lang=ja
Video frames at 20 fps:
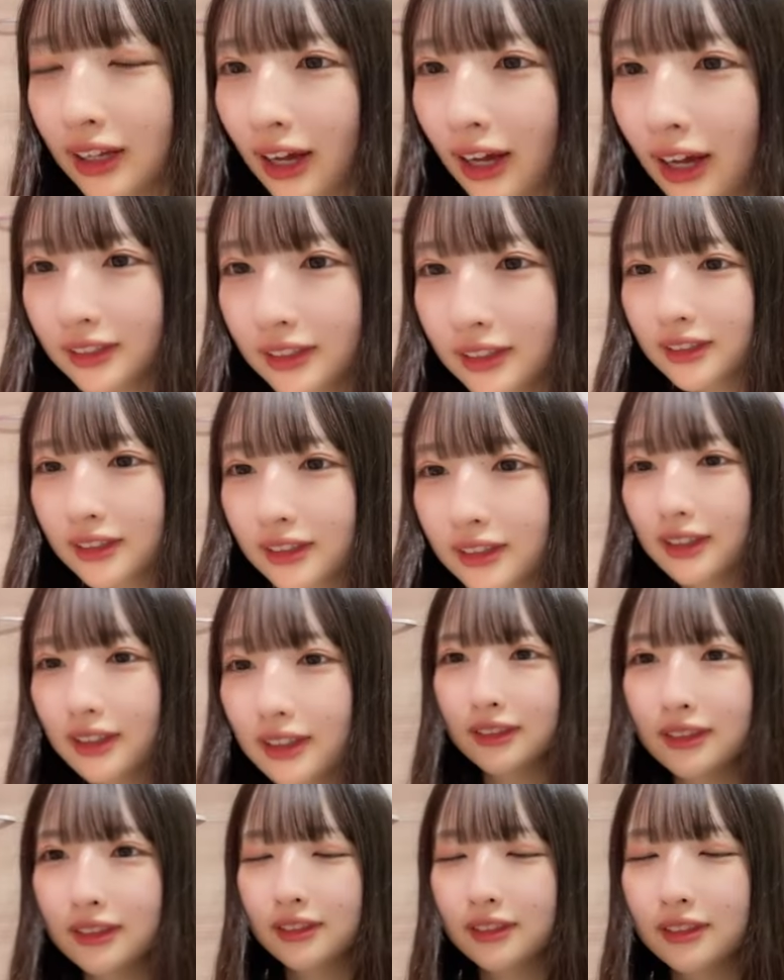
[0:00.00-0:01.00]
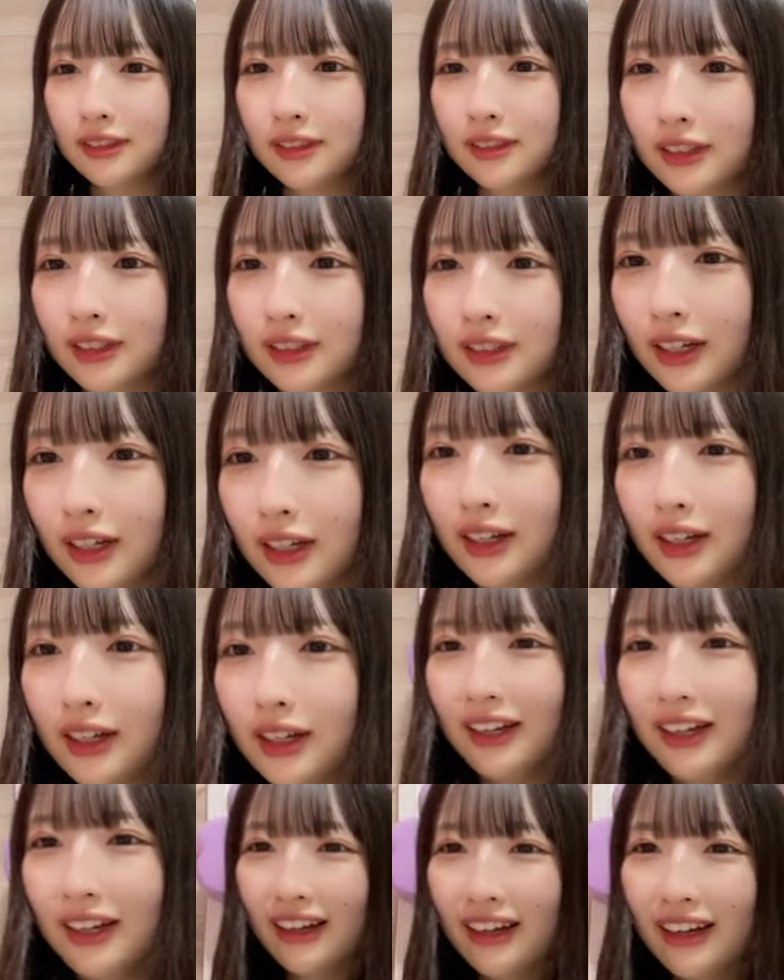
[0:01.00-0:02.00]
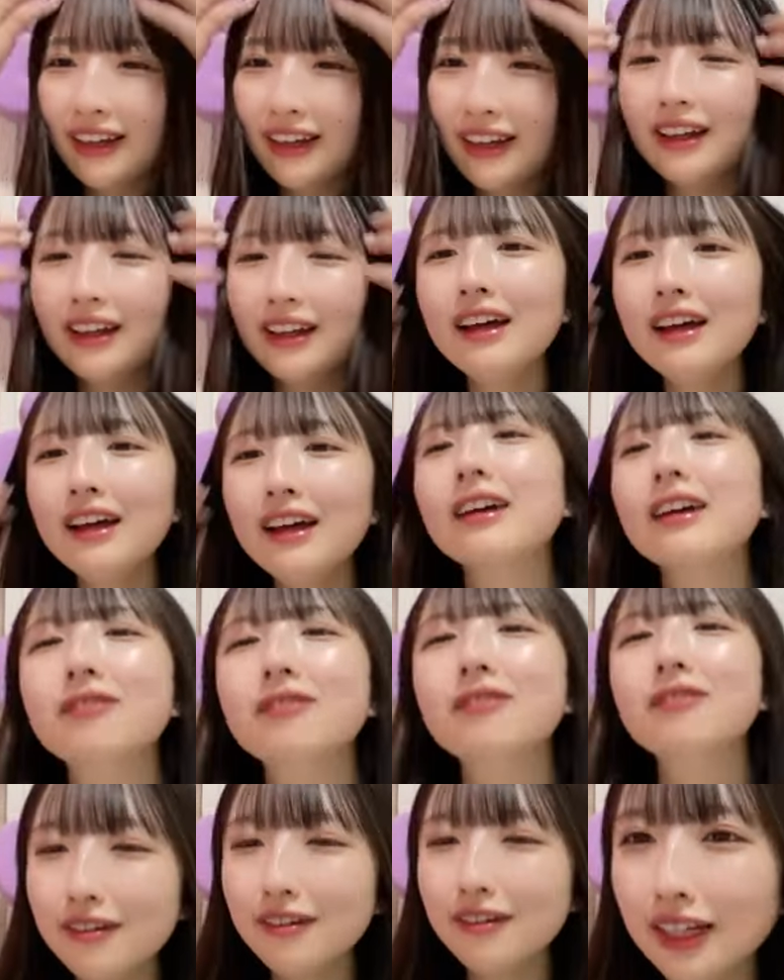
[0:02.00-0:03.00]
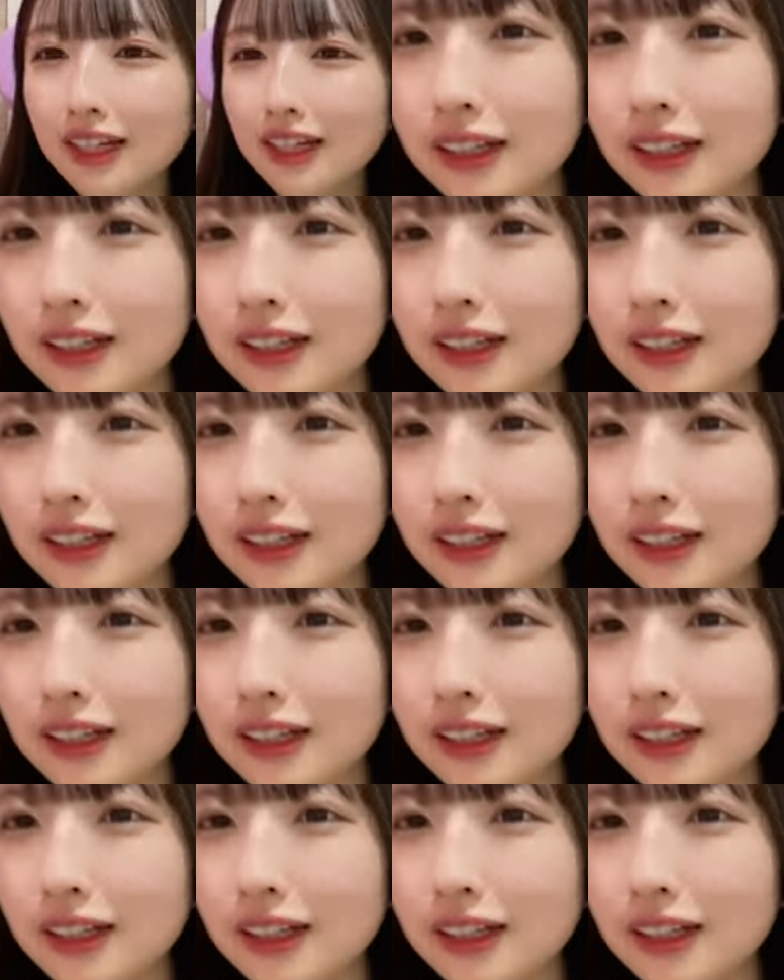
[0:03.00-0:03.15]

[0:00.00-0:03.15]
いい音ちゃいい音今おやつタイムして